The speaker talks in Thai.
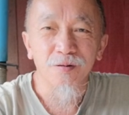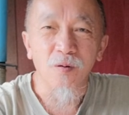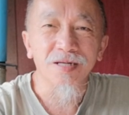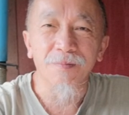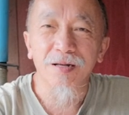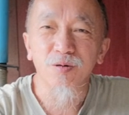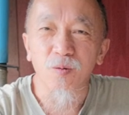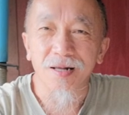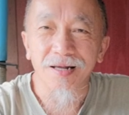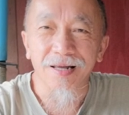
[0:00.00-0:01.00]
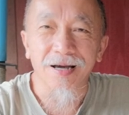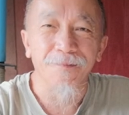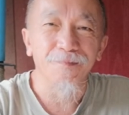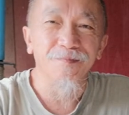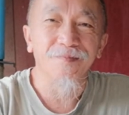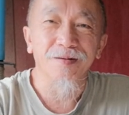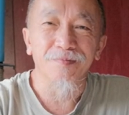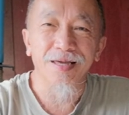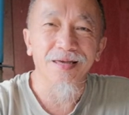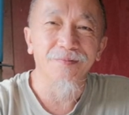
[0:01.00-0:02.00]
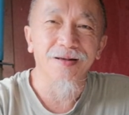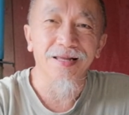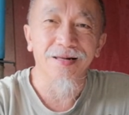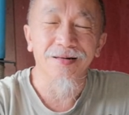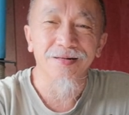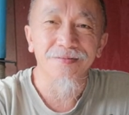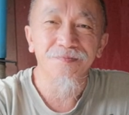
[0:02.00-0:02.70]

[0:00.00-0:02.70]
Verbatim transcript: สองสามหลักสูตรนะครับมีมาเรียน